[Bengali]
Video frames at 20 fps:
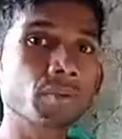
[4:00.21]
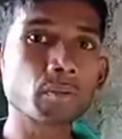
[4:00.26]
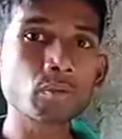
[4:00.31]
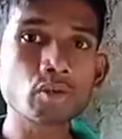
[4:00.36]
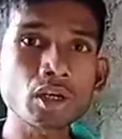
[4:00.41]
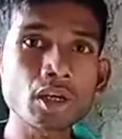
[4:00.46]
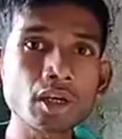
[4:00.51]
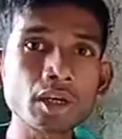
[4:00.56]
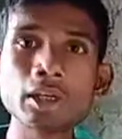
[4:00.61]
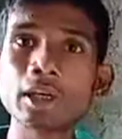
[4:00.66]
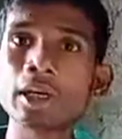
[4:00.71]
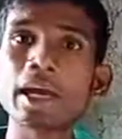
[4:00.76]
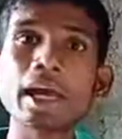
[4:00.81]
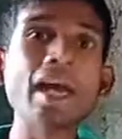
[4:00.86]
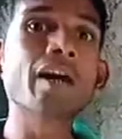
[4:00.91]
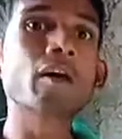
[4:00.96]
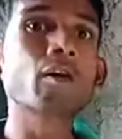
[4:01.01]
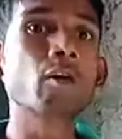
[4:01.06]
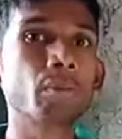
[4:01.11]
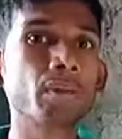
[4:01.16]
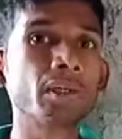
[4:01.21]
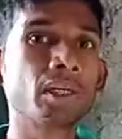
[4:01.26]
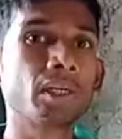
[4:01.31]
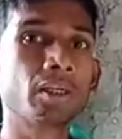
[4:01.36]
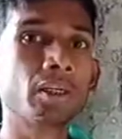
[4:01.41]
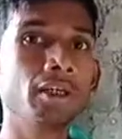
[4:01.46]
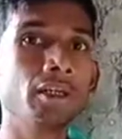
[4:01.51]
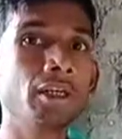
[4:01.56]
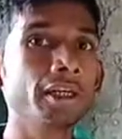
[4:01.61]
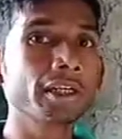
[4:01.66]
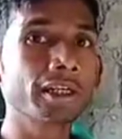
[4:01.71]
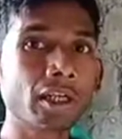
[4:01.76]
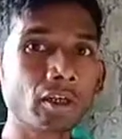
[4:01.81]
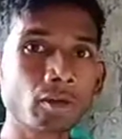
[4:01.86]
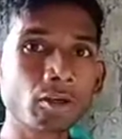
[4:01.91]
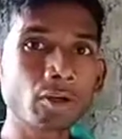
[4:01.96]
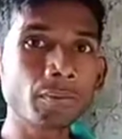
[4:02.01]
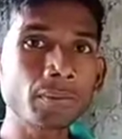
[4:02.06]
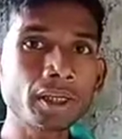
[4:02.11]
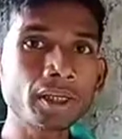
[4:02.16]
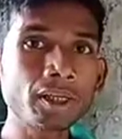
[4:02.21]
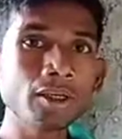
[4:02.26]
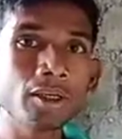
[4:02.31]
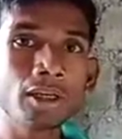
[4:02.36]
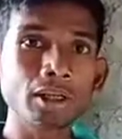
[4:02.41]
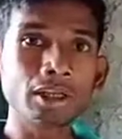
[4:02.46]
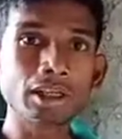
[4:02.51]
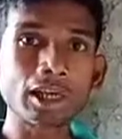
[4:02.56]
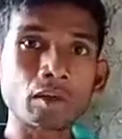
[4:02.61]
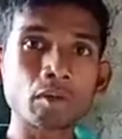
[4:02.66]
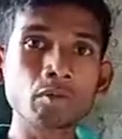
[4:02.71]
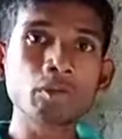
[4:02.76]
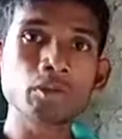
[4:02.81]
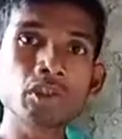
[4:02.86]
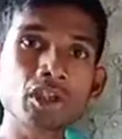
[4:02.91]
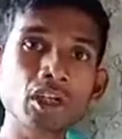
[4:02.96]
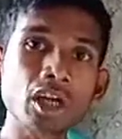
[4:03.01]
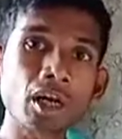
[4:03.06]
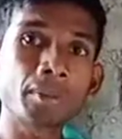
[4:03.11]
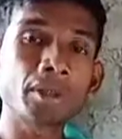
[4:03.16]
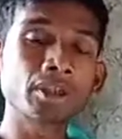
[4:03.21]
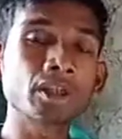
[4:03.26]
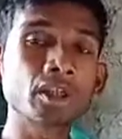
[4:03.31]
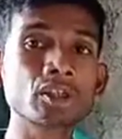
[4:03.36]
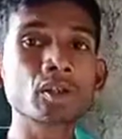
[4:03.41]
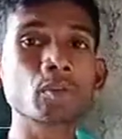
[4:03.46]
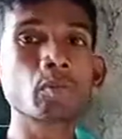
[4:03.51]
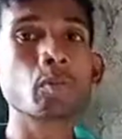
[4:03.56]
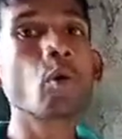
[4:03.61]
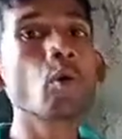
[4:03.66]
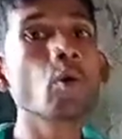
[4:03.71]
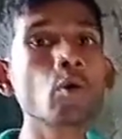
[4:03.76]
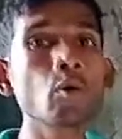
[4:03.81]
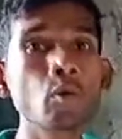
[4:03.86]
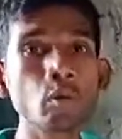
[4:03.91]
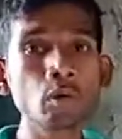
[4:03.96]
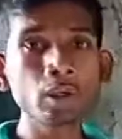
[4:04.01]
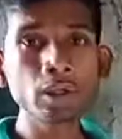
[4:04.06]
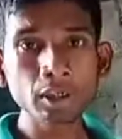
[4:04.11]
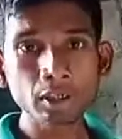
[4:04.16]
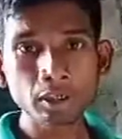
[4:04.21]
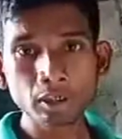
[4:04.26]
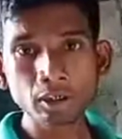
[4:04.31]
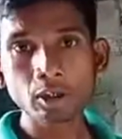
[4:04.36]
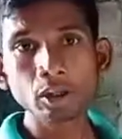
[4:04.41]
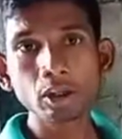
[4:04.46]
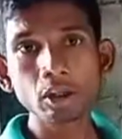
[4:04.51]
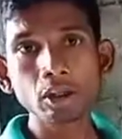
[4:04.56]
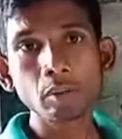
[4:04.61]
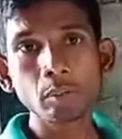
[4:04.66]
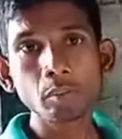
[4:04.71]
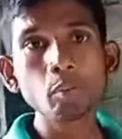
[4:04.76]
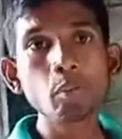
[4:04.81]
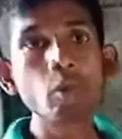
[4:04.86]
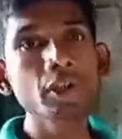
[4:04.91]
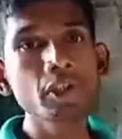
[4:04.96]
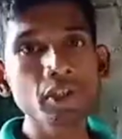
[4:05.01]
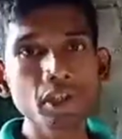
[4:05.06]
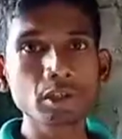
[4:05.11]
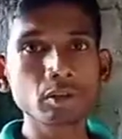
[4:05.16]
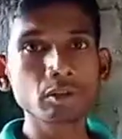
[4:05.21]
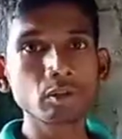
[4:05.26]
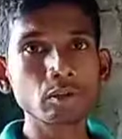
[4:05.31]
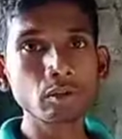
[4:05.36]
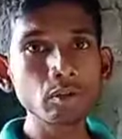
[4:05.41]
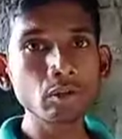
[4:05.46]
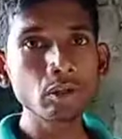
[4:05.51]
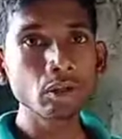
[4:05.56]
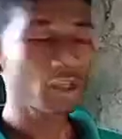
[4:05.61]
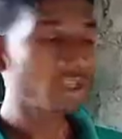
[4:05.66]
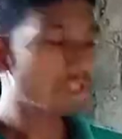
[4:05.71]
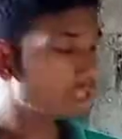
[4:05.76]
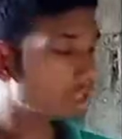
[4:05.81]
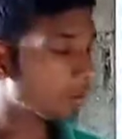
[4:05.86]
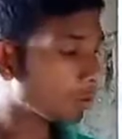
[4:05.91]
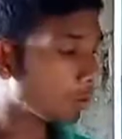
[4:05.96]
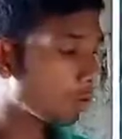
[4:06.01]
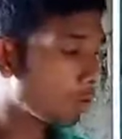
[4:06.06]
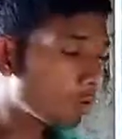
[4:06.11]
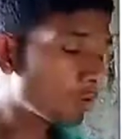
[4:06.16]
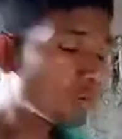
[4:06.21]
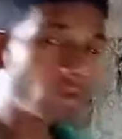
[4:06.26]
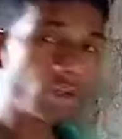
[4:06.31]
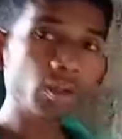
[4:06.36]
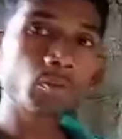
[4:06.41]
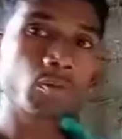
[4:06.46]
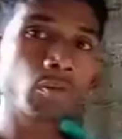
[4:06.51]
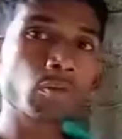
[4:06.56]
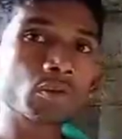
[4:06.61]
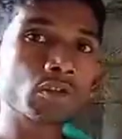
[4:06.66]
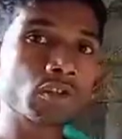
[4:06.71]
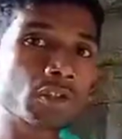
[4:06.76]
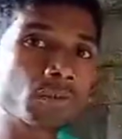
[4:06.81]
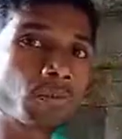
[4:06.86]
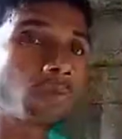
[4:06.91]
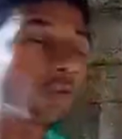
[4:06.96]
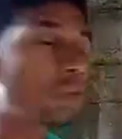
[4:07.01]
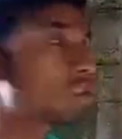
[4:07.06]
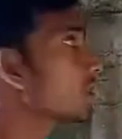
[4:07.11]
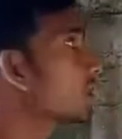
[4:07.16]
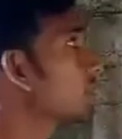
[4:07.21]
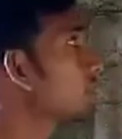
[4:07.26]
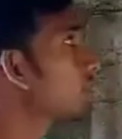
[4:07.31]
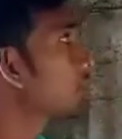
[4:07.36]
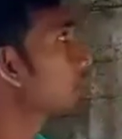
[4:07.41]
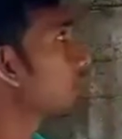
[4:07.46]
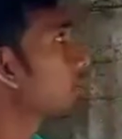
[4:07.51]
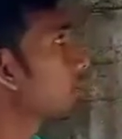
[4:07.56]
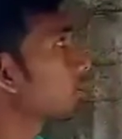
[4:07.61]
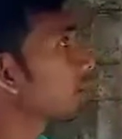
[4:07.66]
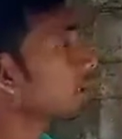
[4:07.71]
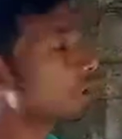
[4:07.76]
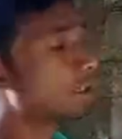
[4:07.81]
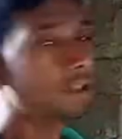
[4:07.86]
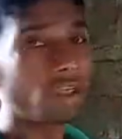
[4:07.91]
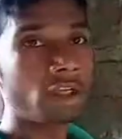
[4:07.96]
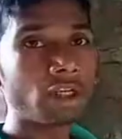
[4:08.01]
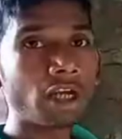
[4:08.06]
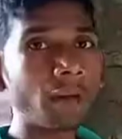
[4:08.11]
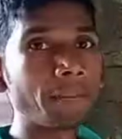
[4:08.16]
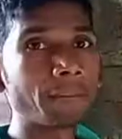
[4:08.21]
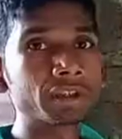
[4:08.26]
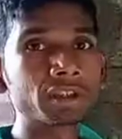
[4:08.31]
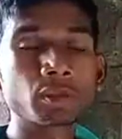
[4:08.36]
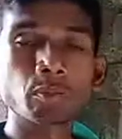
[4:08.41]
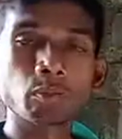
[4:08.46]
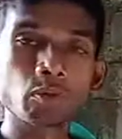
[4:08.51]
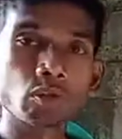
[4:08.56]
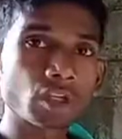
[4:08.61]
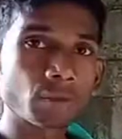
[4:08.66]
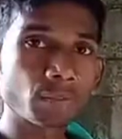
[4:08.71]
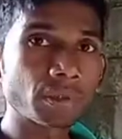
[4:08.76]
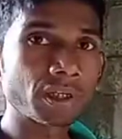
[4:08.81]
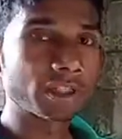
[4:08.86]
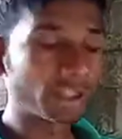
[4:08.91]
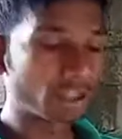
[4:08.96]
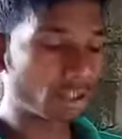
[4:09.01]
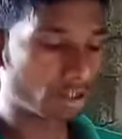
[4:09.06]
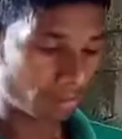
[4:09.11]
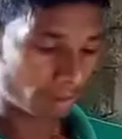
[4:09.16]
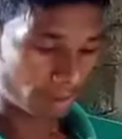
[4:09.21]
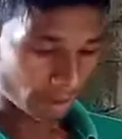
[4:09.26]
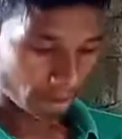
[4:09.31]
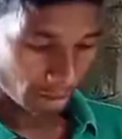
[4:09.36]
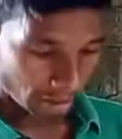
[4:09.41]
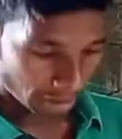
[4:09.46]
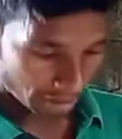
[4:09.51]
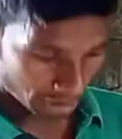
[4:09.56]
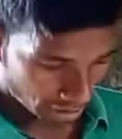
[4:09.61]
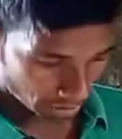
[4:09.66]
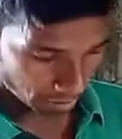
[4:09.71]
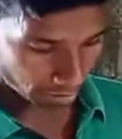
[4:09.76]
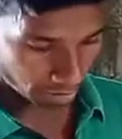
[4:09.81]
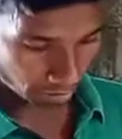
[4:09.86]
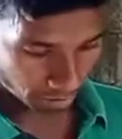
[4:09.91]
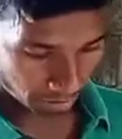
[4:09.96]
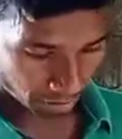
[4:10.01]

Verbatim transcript: পোশাক এক হবে না কেন হবে না কারণ হচ্ছে আমাদের যে ভৌগোলিক বৈচিত্র্য সেই ভৌগোলিক বৈচিত্র্যের কারণে আমাদের পোশাক পাল্টে যাবে যেমন আমরা